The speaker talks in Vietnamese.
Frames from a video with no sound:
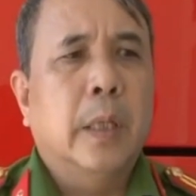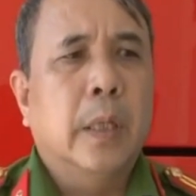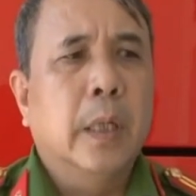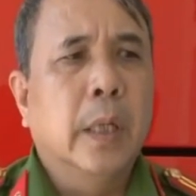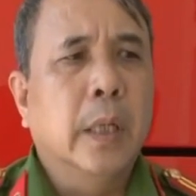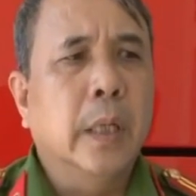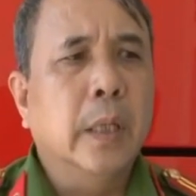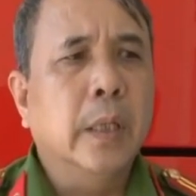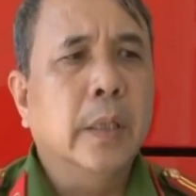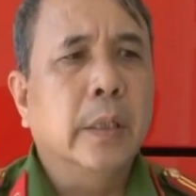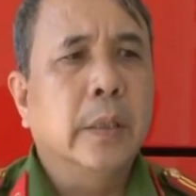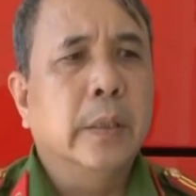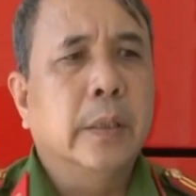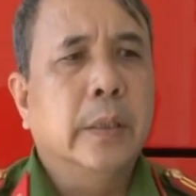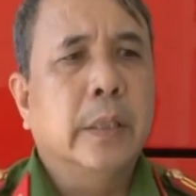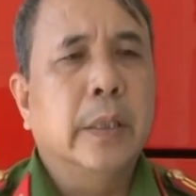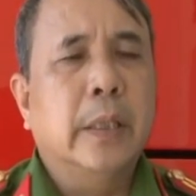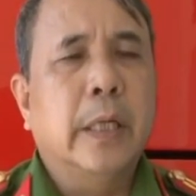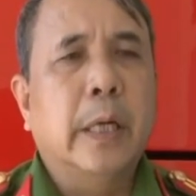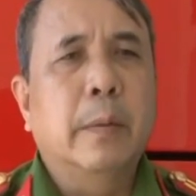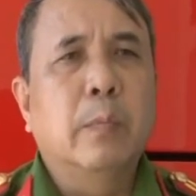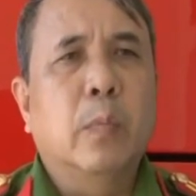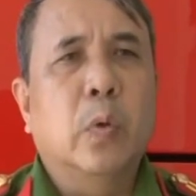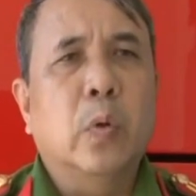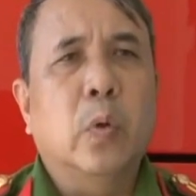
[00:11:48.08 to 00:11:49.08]
lớn,
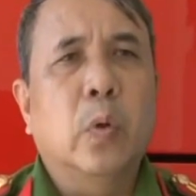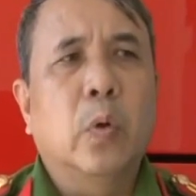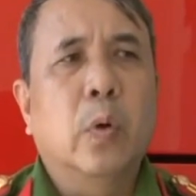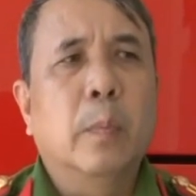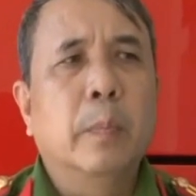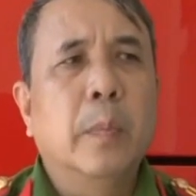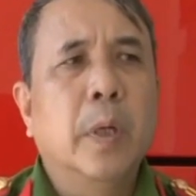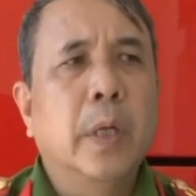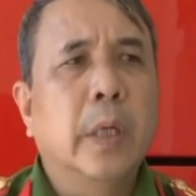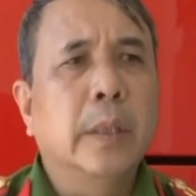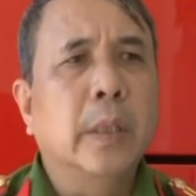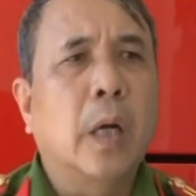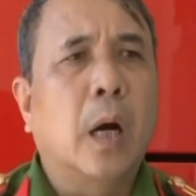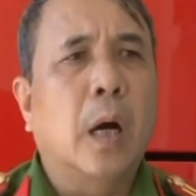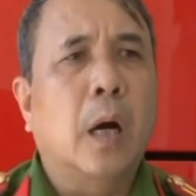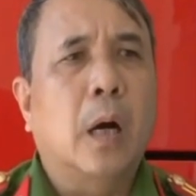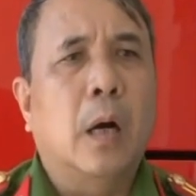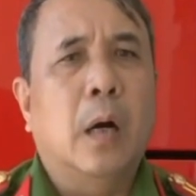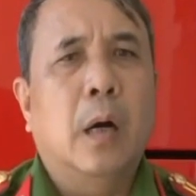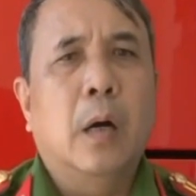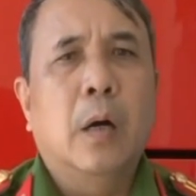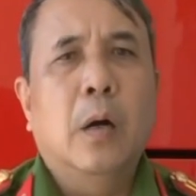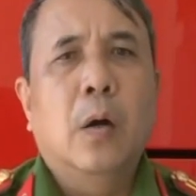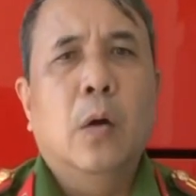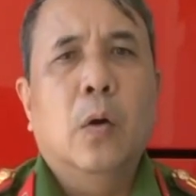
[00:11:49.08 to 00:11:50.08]
chỉ cần một đốm lửa
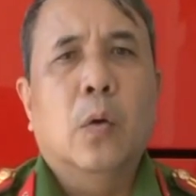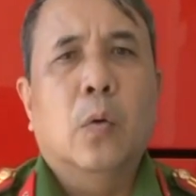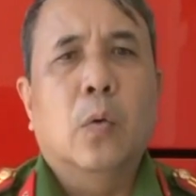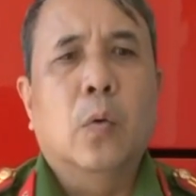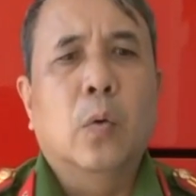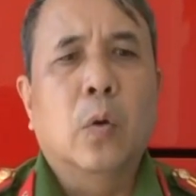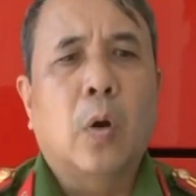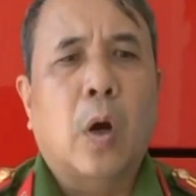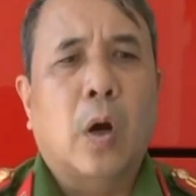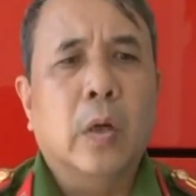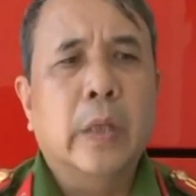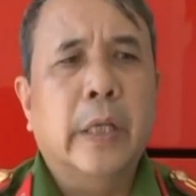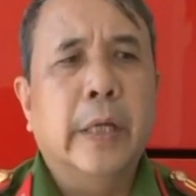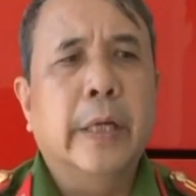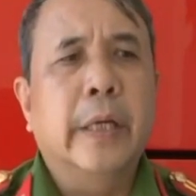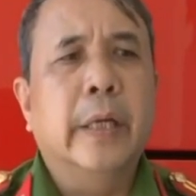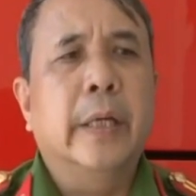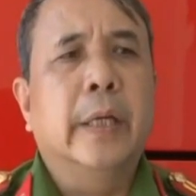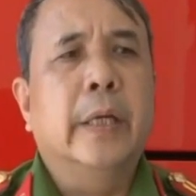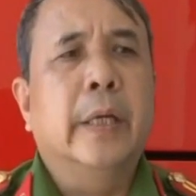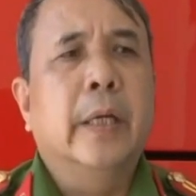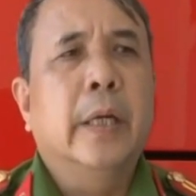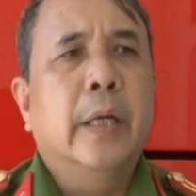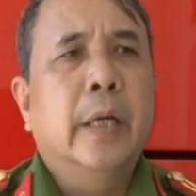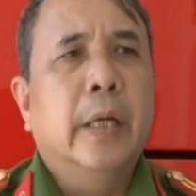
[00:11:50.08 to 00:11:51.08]
nhỏ cũng có
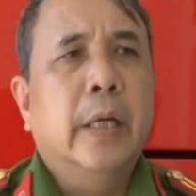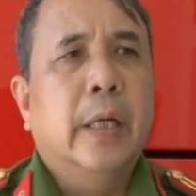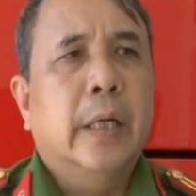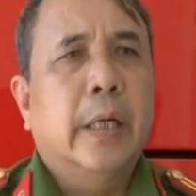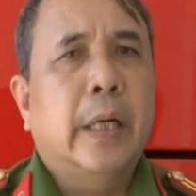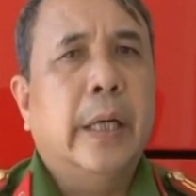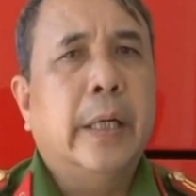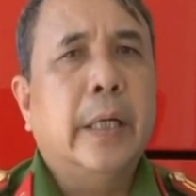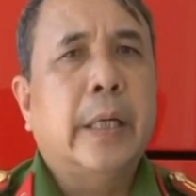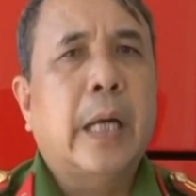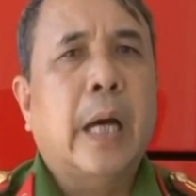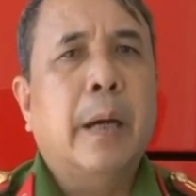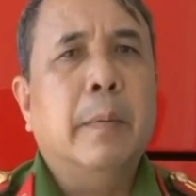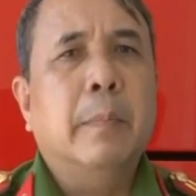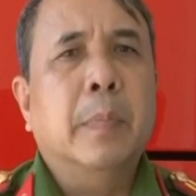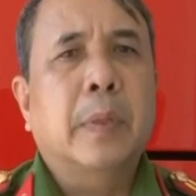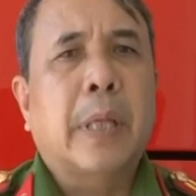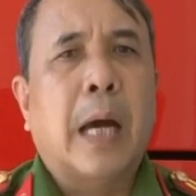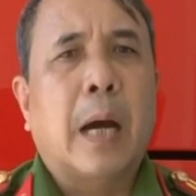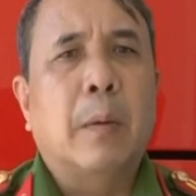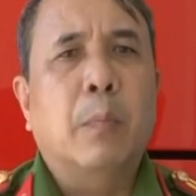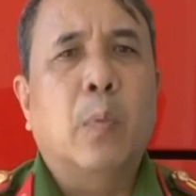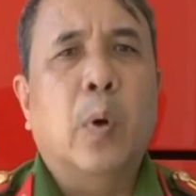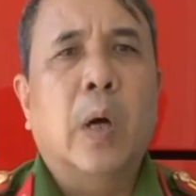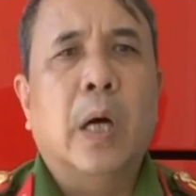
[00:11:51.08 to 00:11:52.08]
thể gây ra
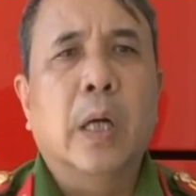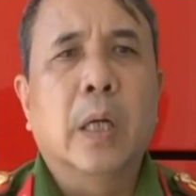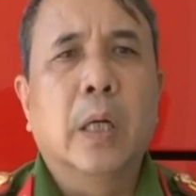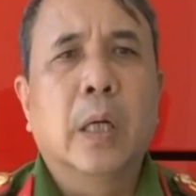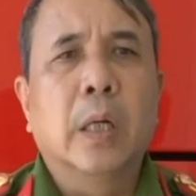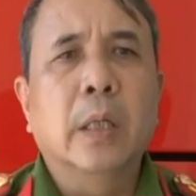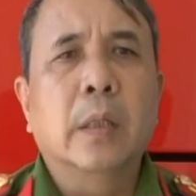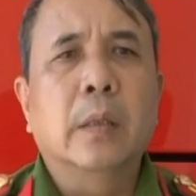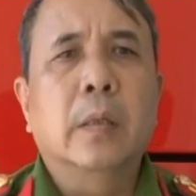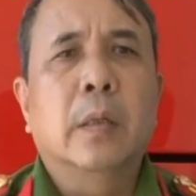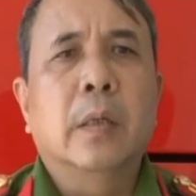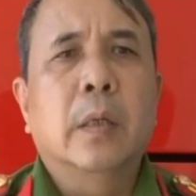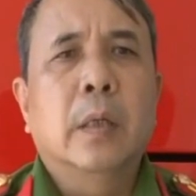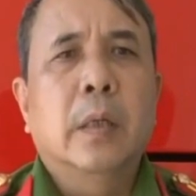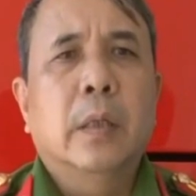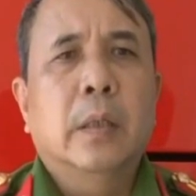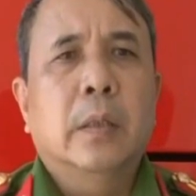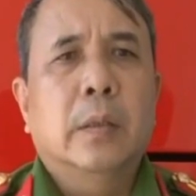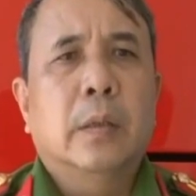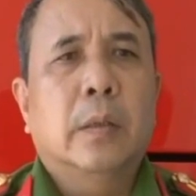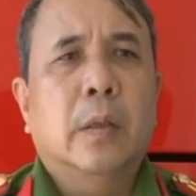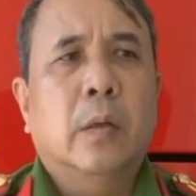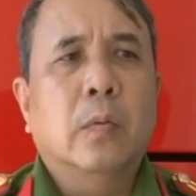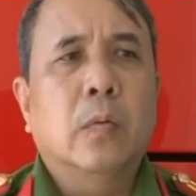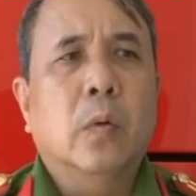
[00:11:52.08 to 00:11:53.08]
thảm họa lớn
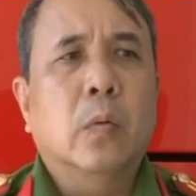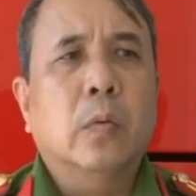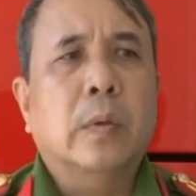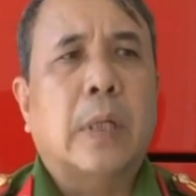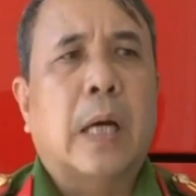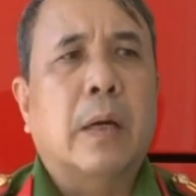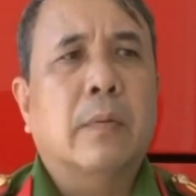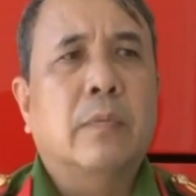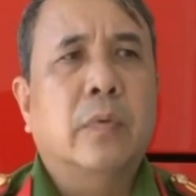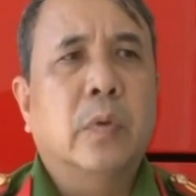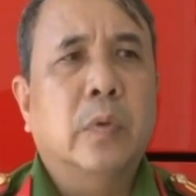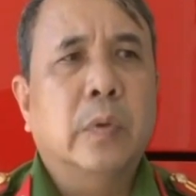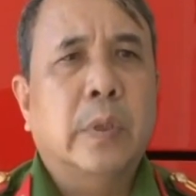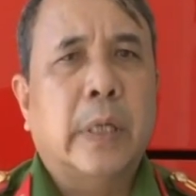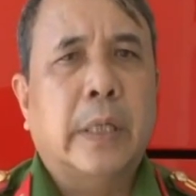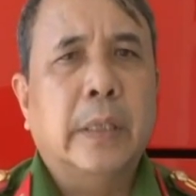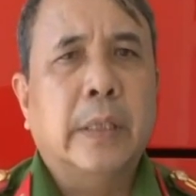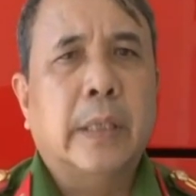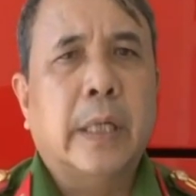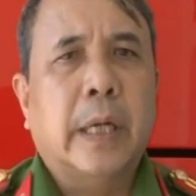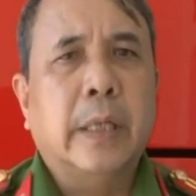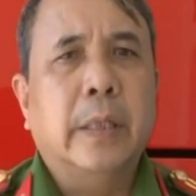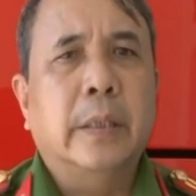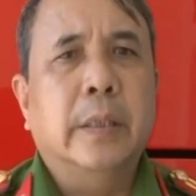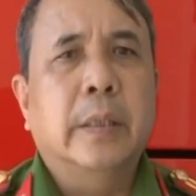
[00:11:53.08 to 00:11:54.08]
trong công tác phòng
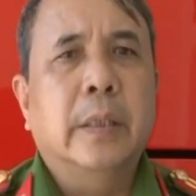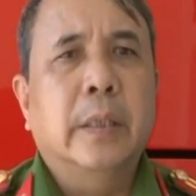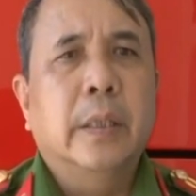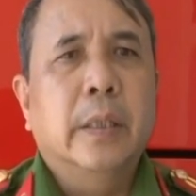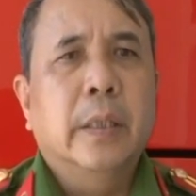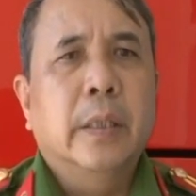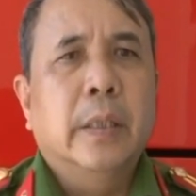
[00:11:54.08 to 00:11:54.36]
cháy cháy.